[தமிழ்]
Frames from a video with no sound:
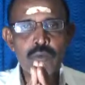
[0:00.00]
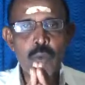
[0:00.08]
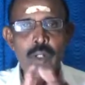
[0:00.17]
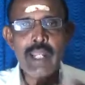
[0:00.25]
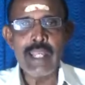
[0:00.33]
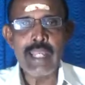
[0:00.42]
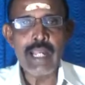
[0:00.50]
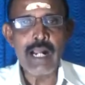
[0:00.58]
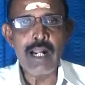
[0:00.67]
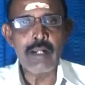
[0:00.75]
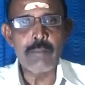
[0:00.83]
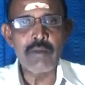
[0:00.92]
சொல்லி
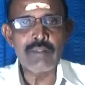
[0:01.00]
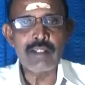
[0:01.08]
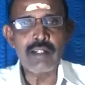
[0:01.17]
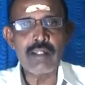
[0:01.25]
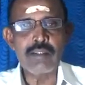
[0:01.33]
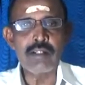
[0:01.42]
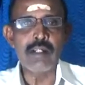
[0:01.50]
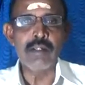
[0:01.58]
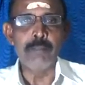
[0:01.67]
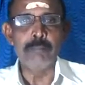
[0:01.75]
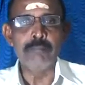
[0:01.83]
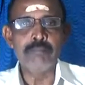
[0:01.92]
அனுபவித்த கருத்துக்கள்
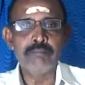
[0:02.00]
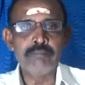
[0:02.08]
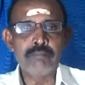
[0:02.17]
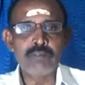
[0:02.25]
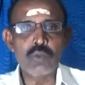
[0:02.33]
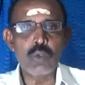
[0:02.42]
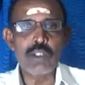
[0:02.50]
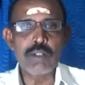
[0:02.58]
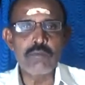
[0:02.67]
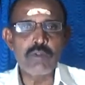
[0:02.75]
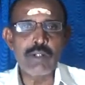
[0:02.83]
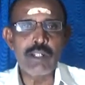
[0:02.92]

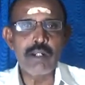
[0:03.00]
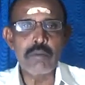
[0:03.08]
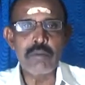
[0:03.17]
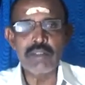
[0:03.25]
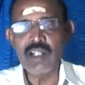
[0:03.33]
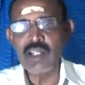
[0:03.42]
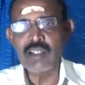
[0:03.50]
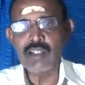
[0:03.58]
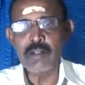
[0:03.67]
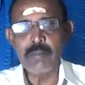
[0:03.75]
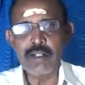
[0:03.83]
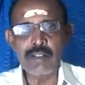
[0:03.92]
ஜோதிடம் சொல்லி அனுபவித்த
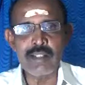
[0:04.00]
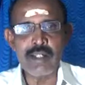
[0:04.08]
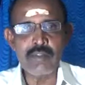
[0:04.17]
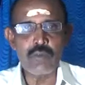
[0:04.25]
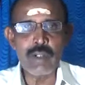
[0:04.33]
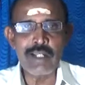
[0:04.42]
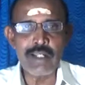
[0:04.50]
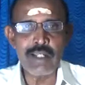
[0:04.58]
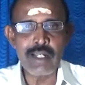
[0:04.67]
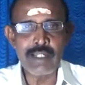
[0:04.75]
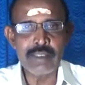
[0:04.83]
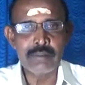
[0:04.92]
கருத்துக்கள் மட்டும்தான் நான் சொல்லிகிட்டு
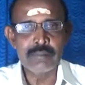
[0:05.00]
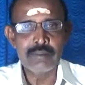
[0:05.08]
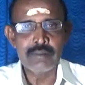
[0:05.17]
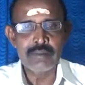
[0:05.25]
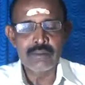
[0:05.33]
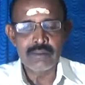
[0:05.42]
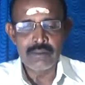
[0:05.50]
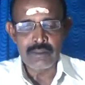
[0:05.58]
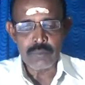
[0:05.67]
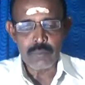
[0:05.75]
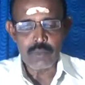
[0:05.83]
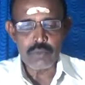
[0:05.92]
இருக்கிறேன்
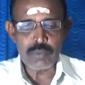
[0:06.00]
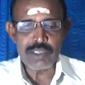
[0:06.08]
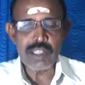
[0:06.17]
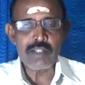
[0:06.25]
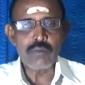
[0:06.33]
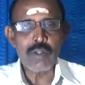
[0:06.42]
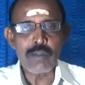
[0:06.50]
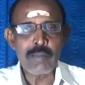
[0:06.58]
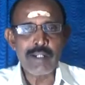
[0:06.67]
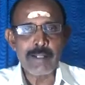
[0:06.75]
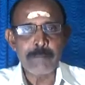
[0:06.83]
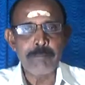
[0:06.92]
புதுசு புதுசெல்லாம் சொல்ல
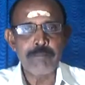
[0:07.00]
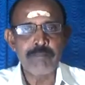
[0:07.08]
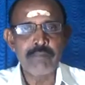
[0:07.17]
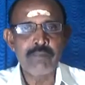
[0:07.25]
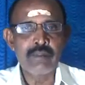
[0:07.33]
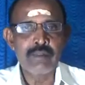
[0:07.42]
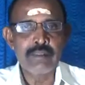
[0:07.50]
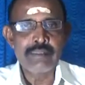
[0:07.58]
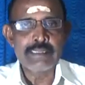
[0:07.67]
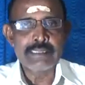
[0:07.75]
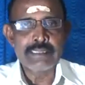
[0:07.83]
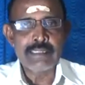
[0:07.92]
மாட்டேன்
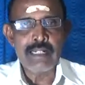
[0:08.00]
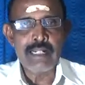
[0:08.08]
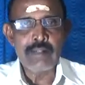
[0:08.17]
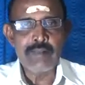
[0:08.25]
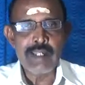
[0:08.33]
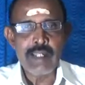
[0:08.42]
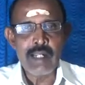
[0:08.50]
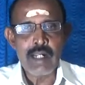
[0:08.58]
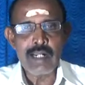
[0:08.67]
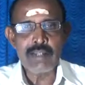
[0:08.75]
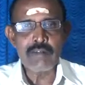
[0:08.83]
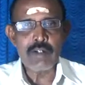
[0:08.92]
ஆகவே
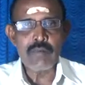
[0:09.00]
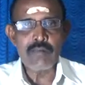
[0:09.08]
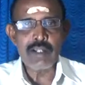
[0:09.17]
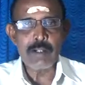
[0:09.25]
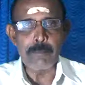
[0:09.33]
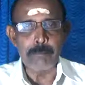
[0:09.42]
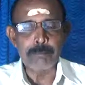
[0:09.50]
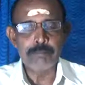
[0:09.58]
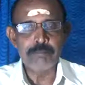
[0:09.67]
அனைவருக்கும் வணக்கம்